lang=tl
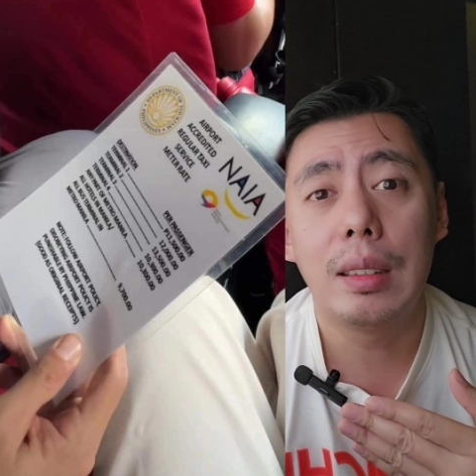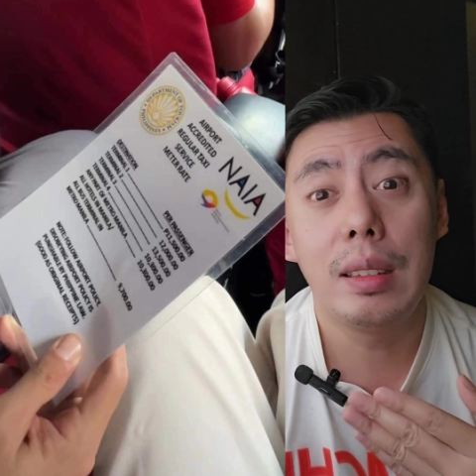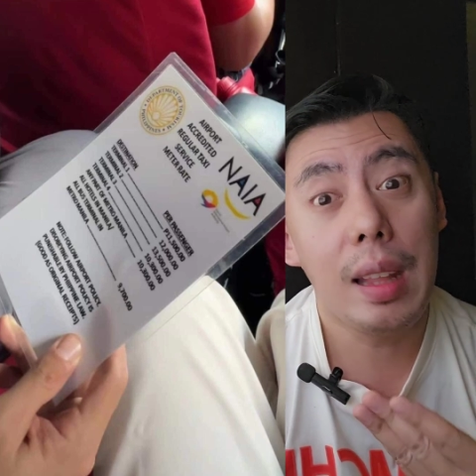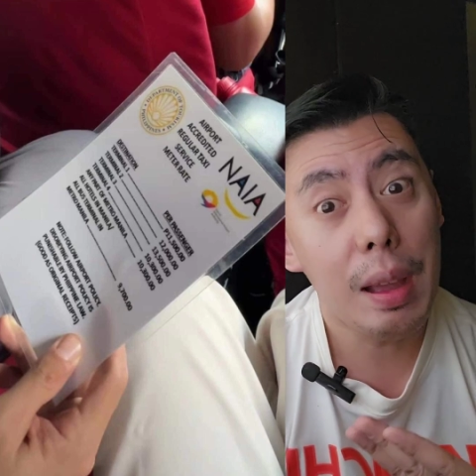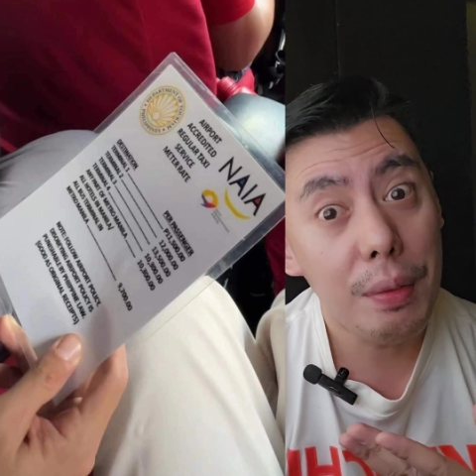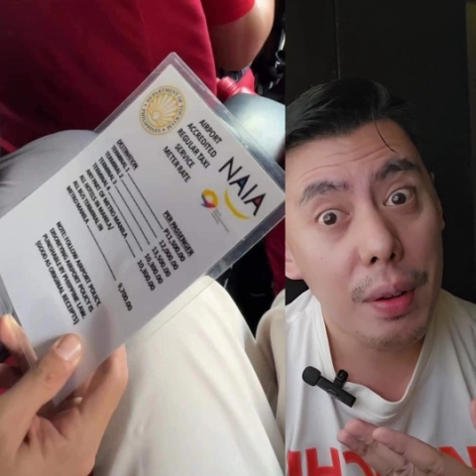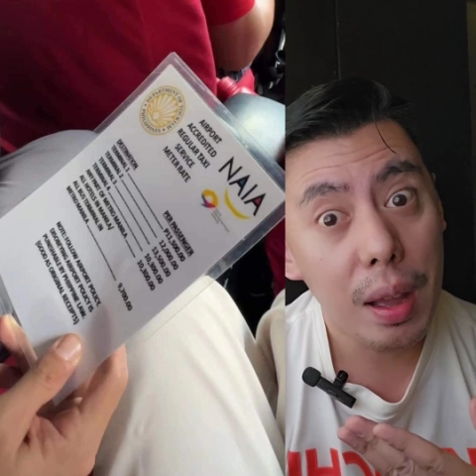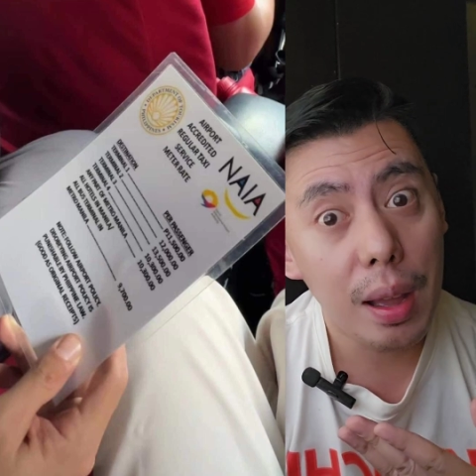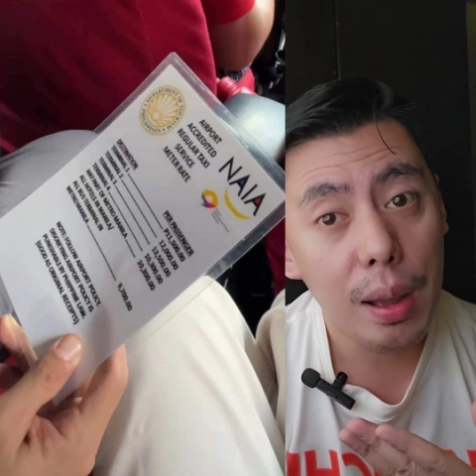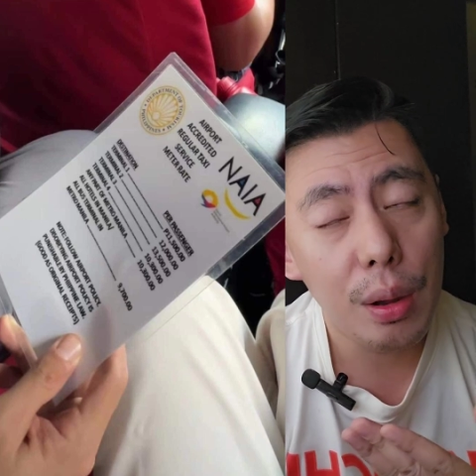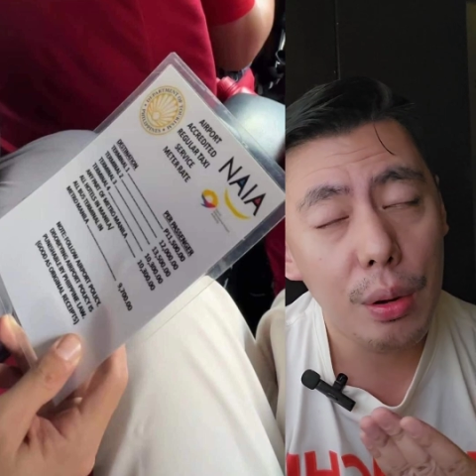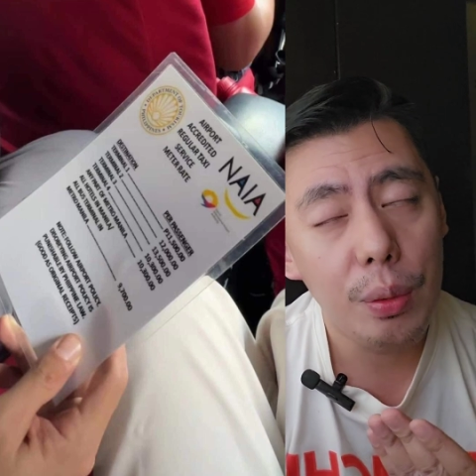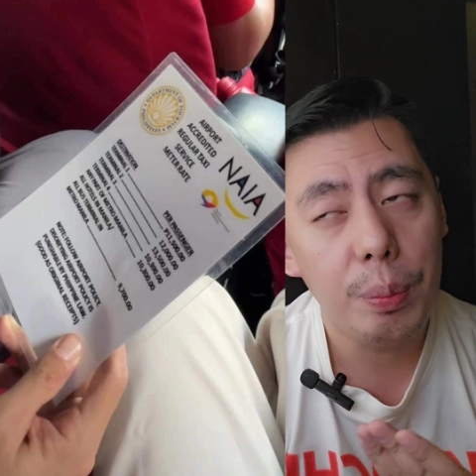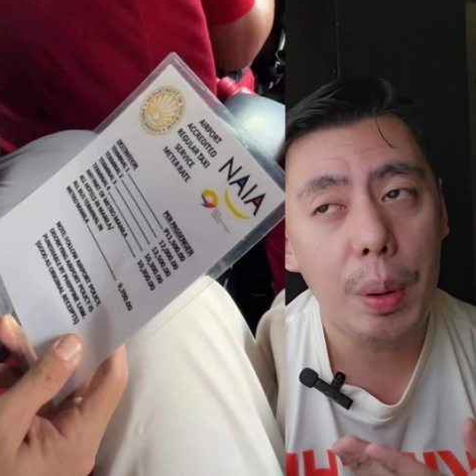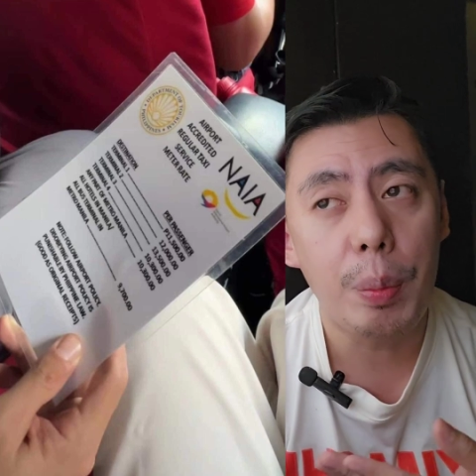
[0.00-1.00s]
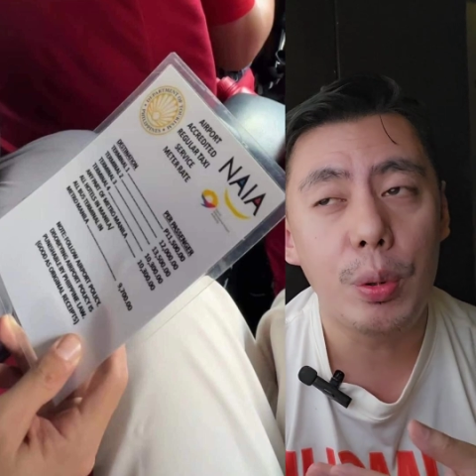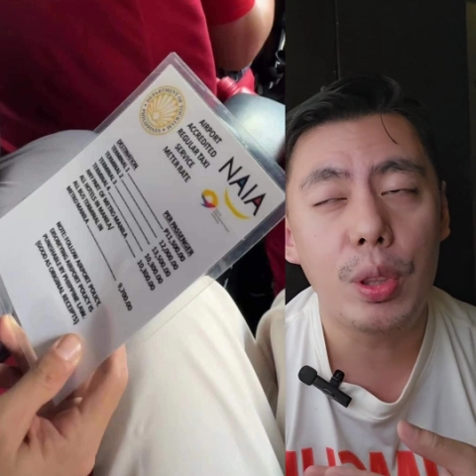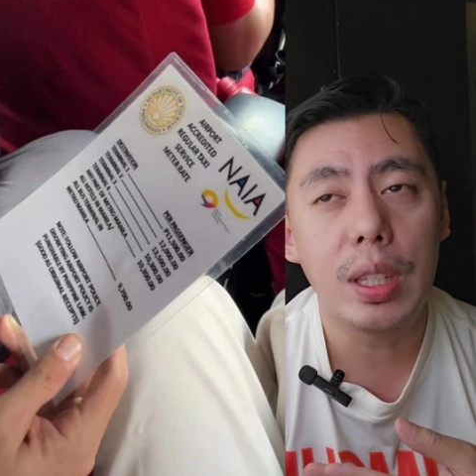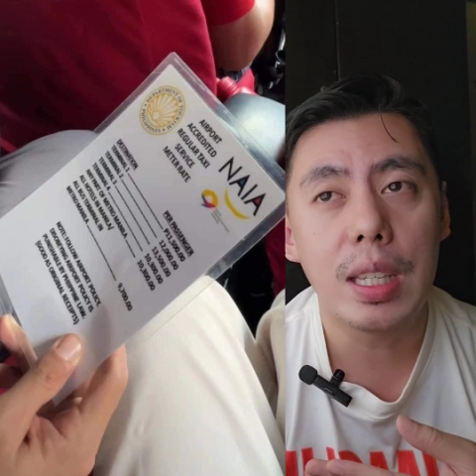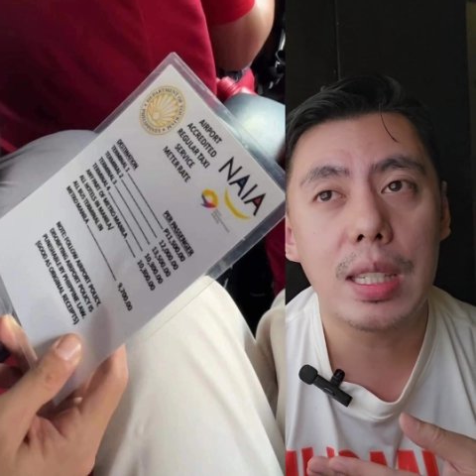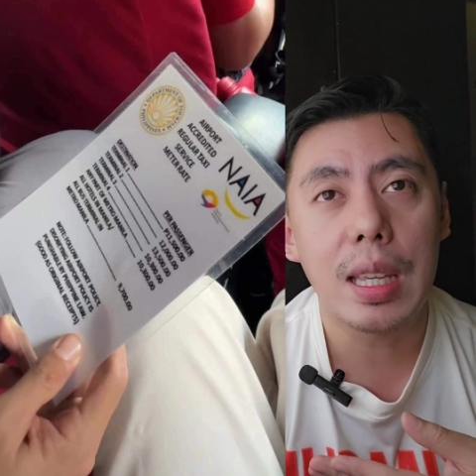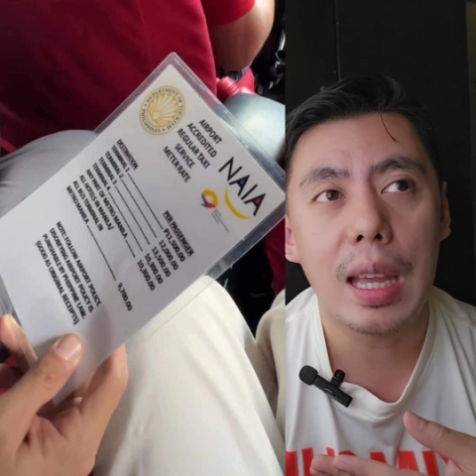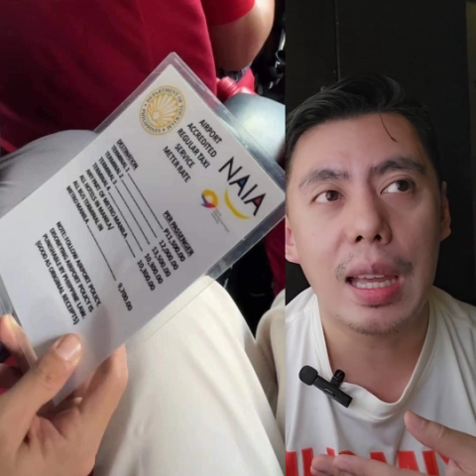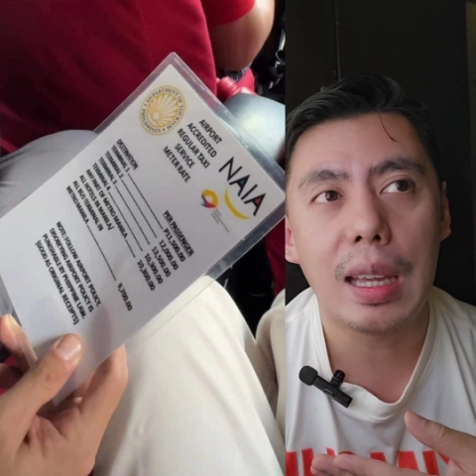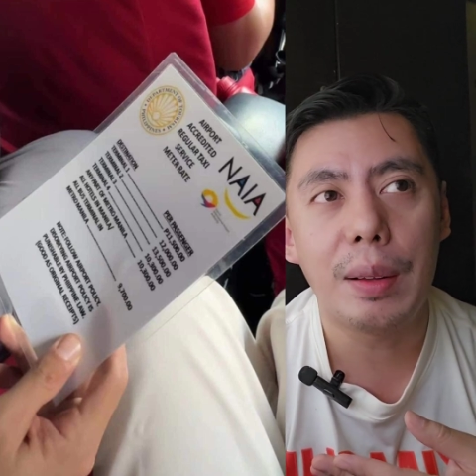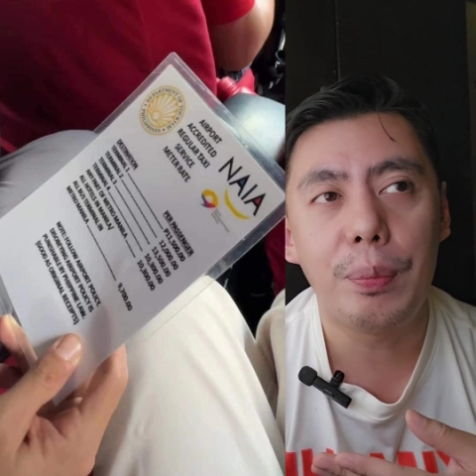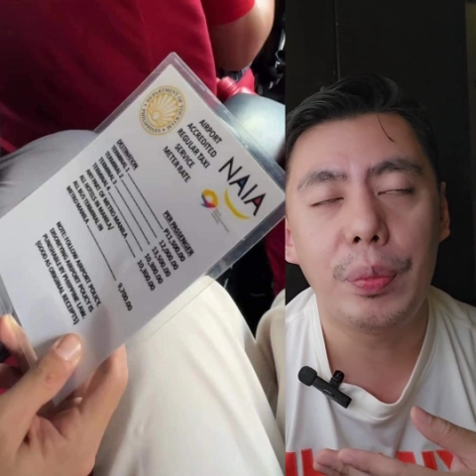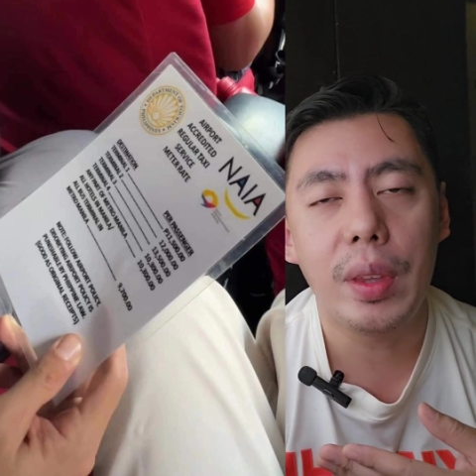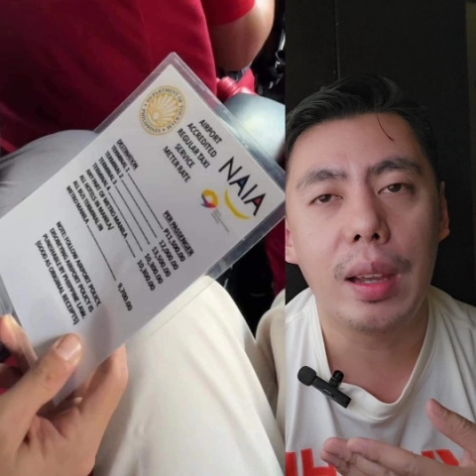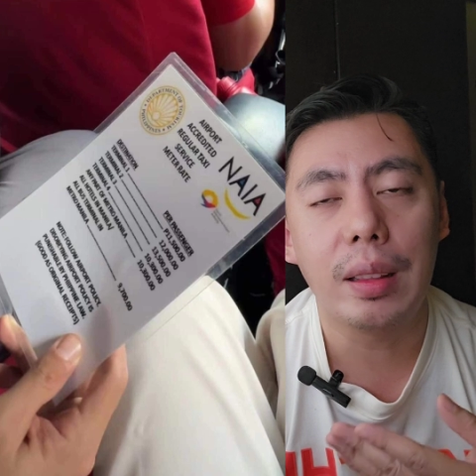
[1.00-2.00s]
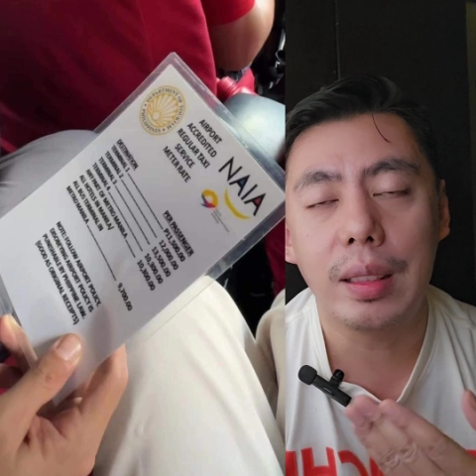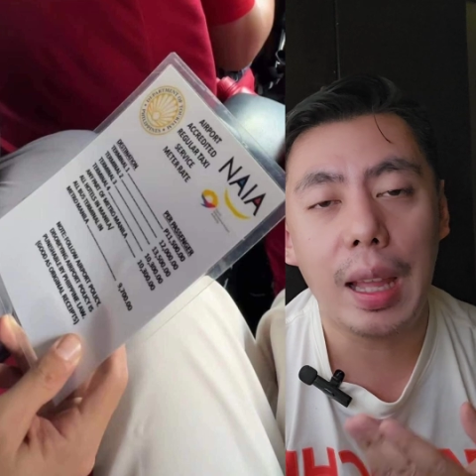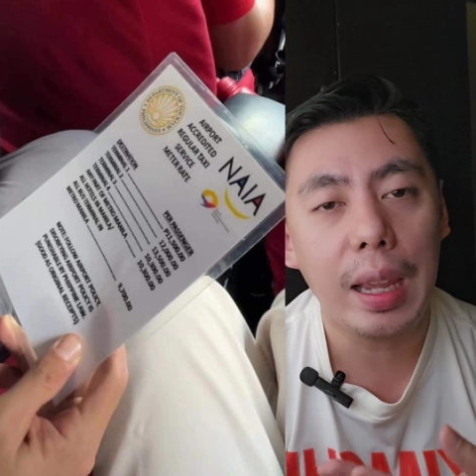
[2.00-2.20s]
Davao, papunta sa uh,